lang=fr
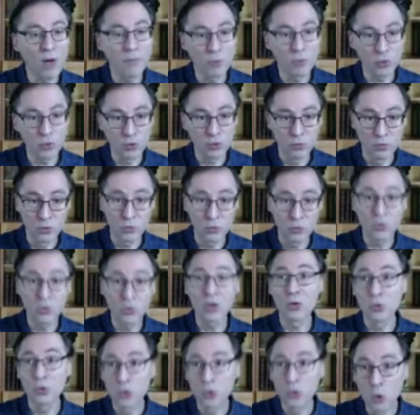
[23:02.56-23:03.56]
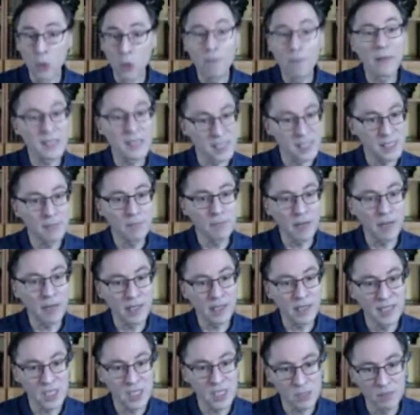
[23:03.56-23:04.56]
pour tout le monde de passer par les
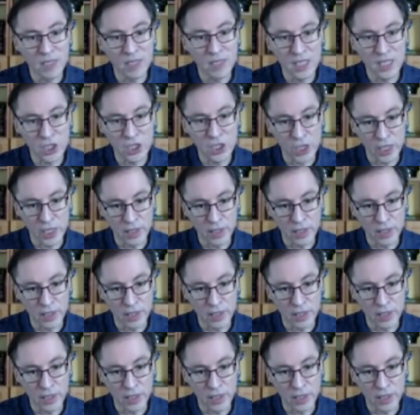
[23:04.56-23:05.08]
tâches ménagères.